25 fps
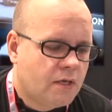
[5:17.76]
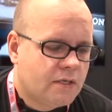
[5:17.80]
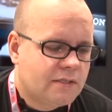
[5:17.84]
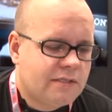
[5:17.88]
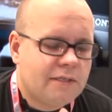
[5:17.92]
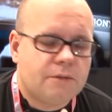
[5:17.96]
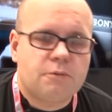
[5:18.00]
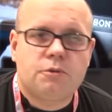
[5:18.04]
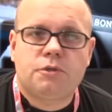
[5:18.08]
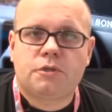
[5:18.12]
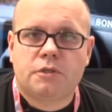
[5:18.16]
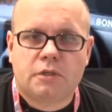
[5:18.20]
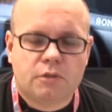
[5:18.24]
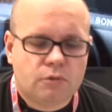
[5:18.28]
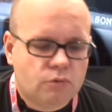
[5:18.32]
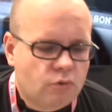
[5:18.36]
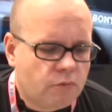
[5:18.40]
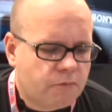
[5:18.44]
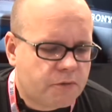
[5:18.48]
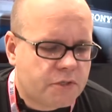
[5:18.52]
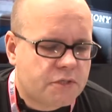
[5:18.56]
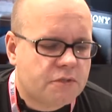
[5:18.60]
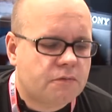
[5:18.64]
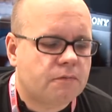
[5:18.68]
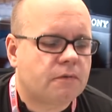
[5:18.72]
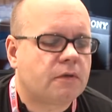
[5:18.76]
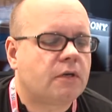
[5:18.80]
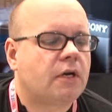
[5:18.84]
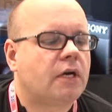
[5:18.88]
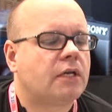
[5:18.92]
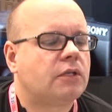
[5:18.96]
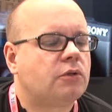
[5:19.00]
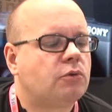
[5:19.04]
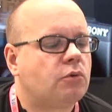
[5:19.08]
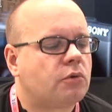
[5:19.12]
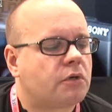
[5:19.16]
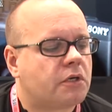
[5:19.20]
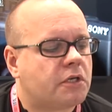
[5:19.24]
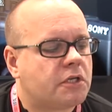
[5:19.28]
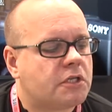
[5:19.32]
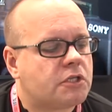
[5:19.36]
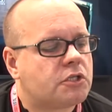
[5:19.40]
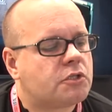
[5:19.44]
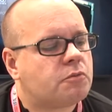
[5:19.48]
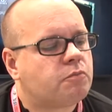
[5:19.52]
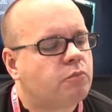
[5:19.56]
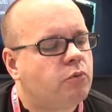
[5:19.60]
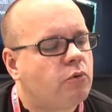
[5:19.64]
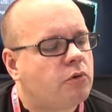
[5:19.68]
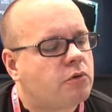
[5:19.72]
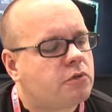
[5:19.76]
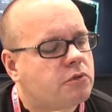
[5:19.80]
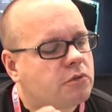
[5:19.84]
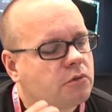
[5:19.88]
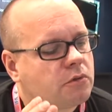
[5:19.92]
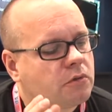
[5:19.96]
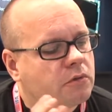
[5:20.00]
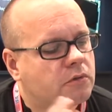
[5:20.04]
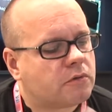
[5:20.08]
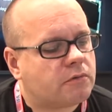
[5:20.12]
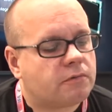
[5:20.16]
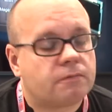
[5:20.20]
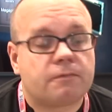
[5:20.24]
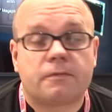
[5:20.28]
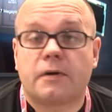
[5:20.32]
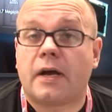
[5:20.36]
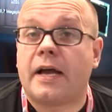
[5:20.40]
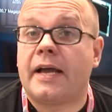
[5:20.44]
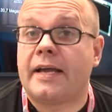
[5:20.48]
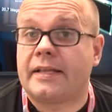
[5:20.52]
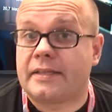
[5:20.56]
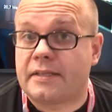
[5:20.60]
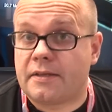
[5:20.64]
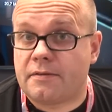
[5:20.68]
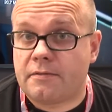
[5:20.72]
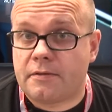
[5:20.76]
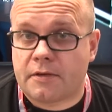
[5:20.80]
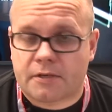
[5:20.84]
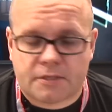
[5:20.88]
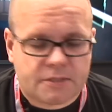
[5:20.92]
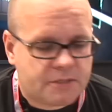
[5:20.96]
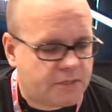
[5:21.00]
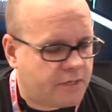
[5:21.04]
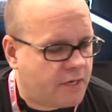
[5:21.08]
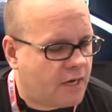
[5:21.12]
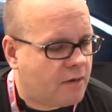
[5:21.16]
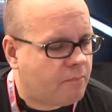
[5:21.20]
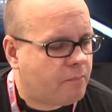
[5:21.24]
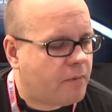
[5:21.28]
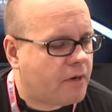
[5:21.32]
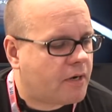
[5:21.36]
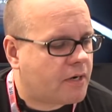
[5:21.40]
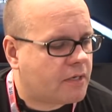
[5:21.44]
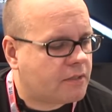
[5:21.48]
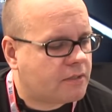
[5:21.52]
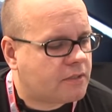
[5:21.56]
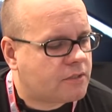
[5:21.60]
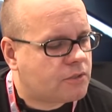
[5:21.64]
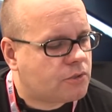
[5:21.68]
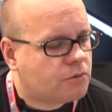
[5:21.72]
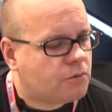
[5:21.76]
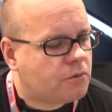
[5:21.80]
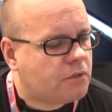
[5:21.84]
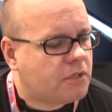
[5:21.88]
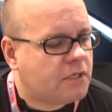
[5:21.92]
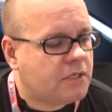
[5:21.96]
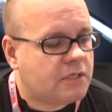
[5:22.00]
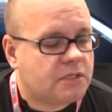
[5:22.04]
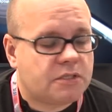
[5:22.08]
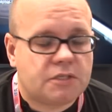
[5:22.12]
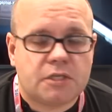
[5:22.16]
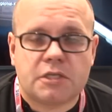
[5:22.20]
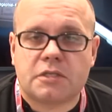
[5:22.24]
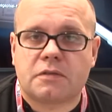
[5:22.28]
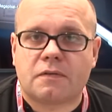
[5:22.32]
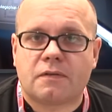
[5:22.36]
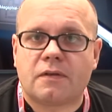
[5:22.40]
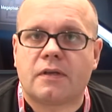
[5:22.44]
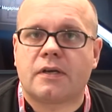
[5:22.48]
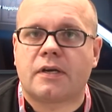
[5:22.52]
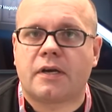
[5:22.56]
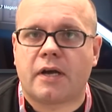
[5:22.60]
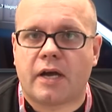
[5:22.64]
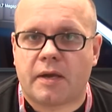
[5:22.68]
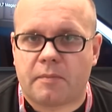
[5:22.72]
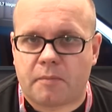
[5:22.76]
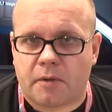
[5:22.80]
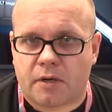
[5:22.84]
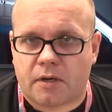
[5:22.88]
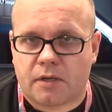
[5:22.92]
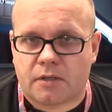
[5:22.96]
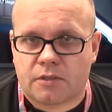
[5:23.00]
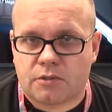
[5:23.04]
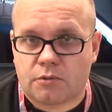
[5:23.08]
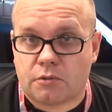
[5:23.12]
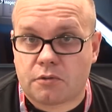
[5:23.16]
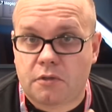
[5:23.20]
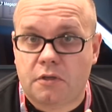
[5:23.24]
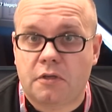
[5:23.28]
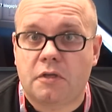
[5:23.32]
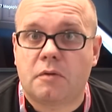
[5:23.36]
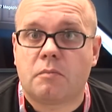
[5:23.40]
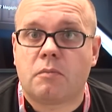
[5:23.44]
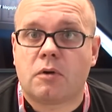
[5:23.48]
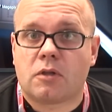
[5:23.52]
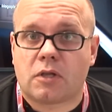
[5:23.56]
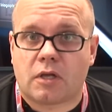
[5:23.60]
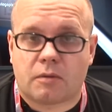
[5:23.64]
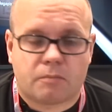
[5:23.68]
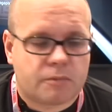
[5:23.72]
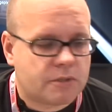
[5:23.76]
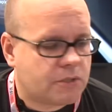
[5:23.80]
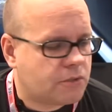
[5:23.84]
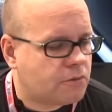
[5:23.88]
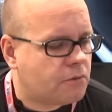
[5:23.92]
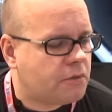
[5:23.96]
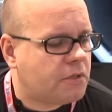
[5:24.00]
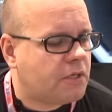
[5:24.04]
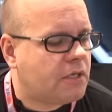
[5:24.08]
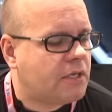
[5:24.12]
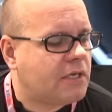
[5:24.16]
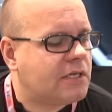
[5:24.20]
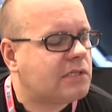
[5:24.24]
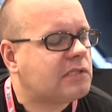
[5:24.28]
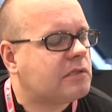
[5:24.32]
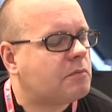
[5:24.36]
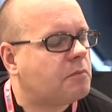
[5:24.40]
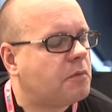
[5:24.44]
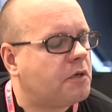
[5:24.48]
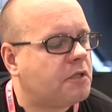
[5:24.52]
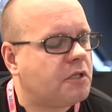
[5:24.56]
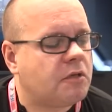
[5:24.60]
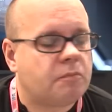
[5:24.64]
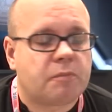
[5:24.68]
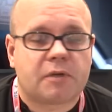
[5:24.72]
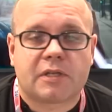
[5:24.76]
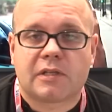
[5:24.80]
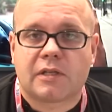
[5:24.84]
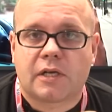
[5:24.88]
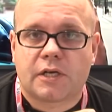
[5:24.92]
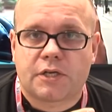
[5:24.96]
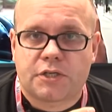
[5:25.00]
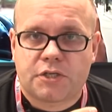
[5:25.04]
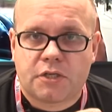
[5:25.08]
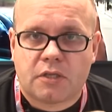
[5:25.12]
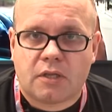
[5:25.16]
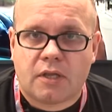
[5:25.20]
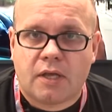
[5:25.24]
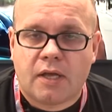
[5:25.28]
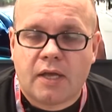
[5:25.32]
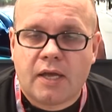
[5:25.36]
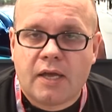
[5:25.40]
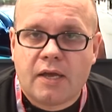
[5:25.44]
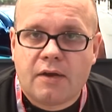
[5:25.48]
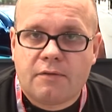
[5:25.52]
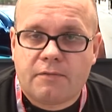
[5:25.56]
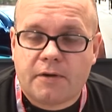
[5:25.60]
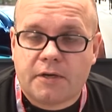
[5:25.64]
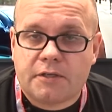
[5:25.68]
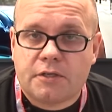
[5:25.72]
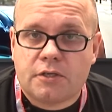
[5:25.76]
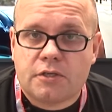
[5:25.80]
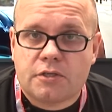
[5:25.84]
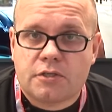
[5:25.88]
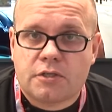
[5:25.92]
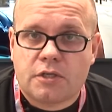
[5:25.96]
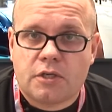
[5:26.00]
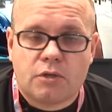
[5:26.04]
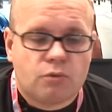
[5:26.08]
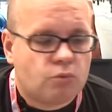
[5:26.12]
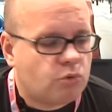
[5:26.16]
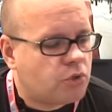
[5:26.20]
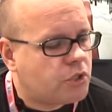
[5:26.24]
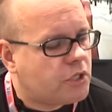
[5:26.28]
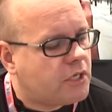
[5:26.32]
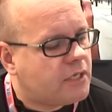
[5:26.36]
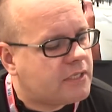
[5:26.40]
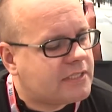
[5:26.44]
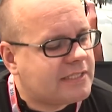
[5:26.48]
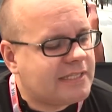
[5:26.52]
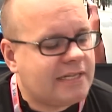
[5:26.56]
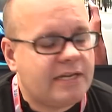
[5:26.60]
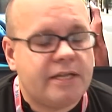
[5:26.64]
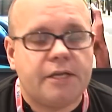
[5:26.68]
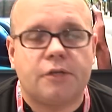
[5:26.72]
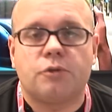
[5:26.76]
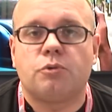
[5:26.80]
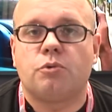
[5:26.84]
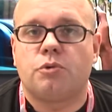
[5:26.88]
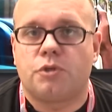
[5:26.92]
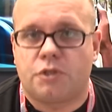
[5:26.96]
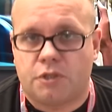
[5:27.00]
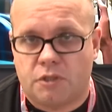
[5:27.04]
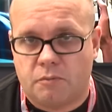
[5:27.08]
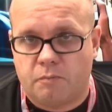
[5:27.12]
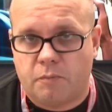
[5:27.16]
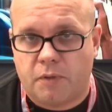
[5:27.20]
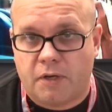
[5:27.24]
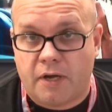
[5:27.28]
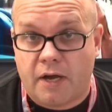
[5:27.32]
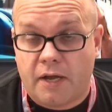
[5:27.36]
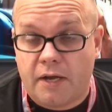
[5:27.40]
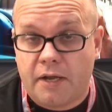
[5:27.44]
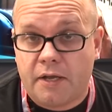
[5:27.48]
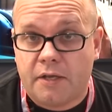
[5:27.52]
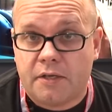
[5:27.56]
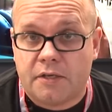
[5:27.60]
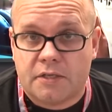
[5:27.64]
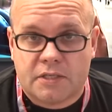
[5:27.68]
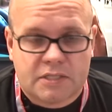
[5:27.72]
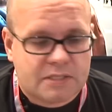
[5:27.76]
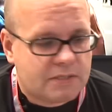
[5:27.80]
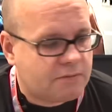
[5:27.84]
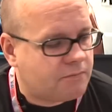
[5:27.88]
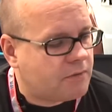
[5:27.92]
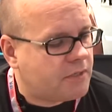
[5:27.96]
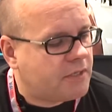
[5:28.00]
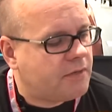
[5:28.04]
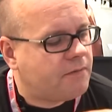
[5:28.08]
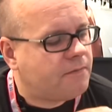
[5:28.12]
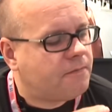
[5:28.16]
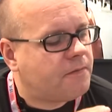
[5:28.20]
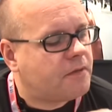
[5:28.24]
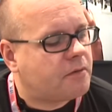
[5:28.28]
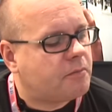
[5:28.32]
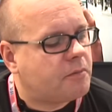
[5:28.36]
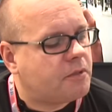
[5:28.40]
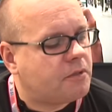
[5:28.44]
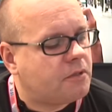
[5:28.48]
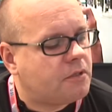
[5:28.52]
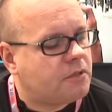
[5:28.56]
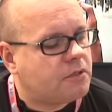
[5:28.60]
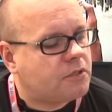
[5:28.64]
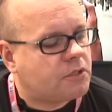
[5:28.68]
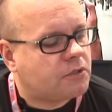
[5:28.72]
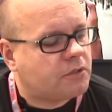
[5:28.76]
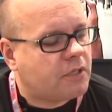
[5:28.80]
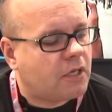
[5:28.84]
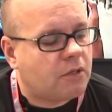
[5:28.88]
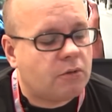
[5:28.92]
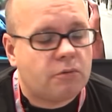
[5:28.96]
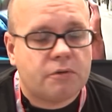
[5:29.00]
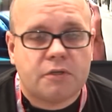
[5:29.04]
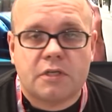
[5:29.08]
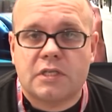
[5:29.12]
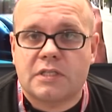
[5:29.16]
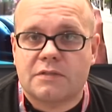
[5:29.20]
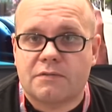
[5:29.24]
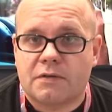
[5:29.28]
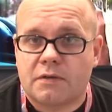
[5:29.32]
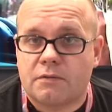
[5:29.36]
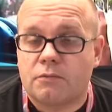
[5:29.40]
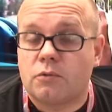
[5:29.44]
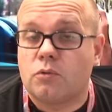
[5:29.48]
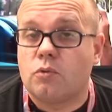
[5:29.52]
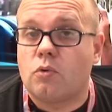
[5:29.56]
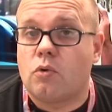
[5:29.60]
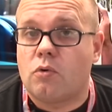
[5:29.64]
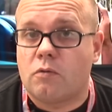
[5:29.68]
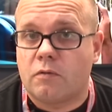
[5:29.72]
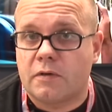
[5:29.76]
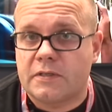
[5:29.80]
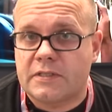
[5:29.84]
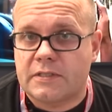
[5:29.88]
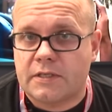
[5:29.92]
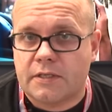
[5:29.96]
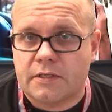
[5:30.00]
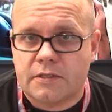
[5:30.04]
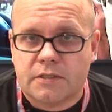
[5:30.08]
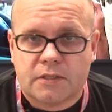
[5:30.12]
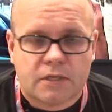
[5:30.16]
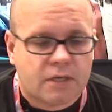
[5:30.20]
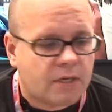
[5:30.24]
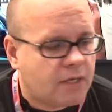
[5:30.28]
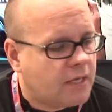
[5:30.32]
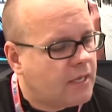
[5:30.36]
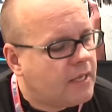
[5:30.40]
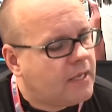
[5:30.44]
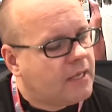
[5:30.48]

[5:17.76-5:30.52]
Следующее новшество, которое используют в этой версии аппарата Sony, естественно, камера. Sony не была бы Sony, если бы не предложила фактически уже следующее поколение своей фирменной технологии, своего нового сенсора